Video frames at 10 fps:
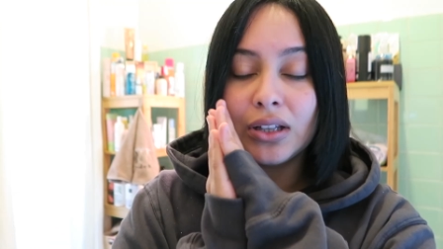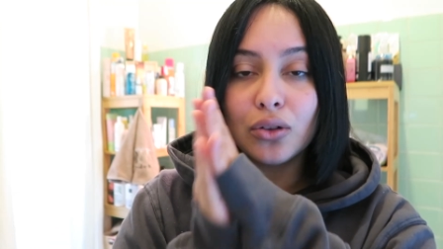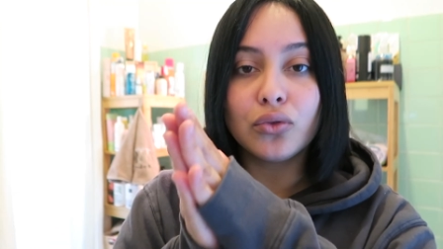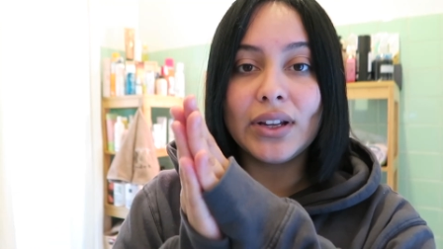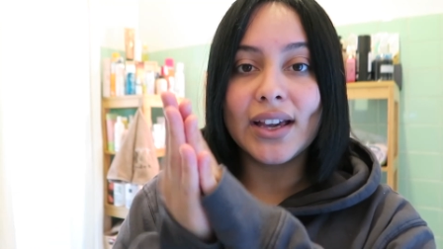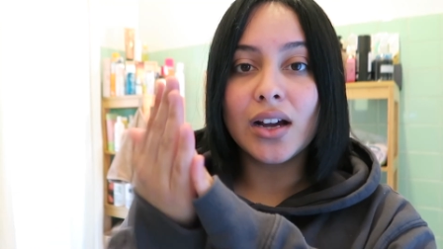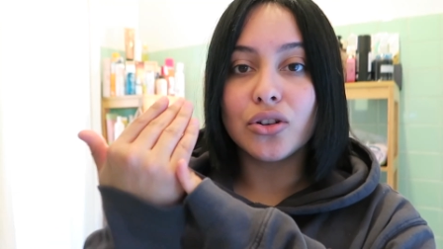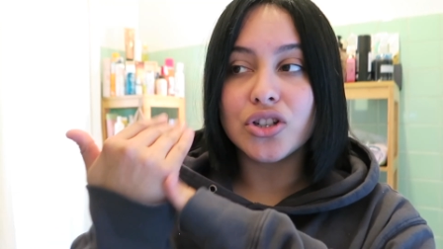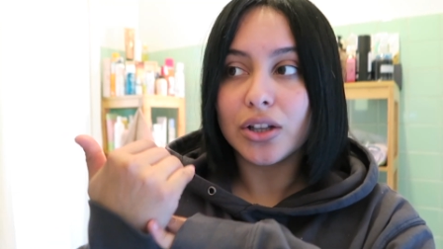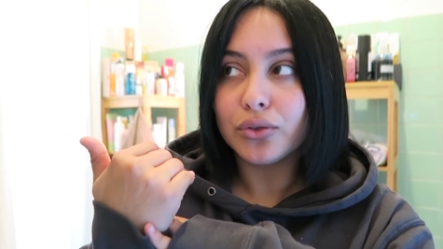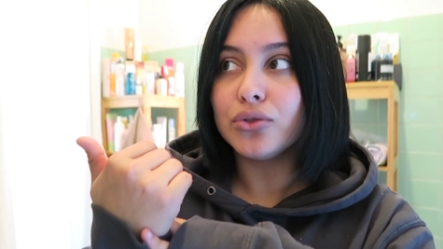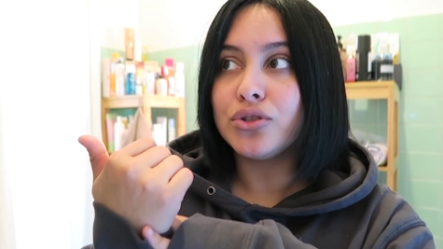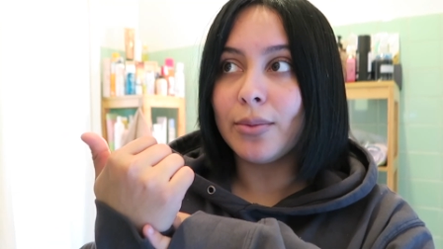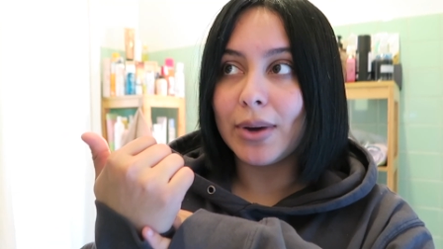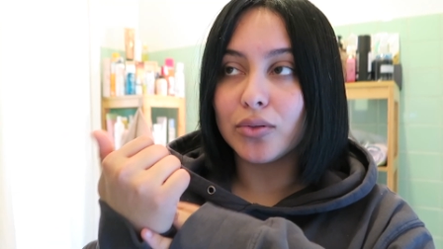Mais dans tous les cas quand je l'introduis
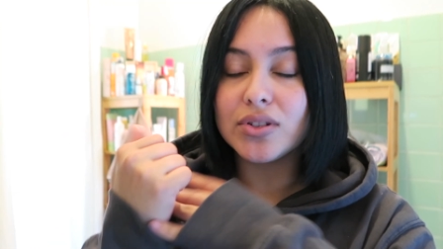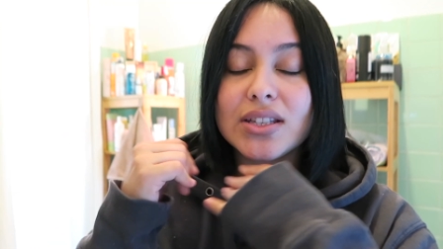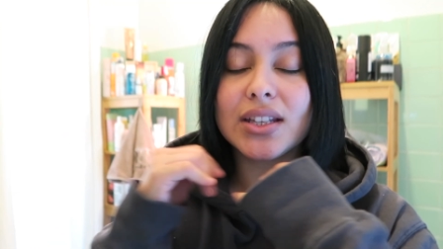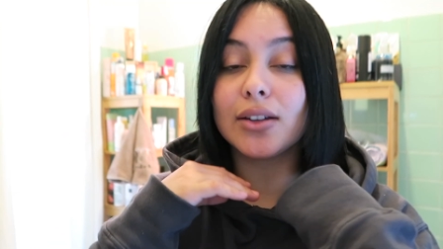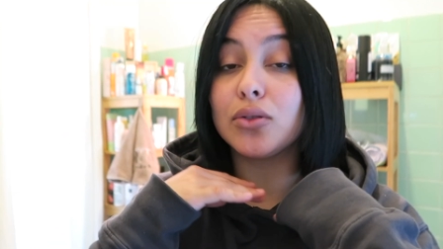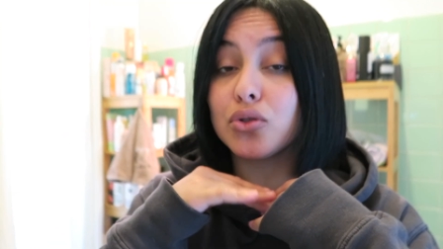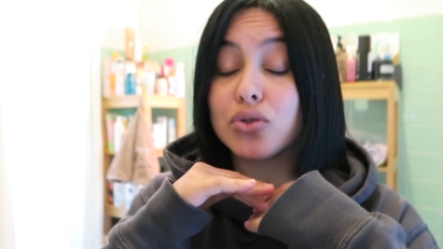dans ma routine c'est quelque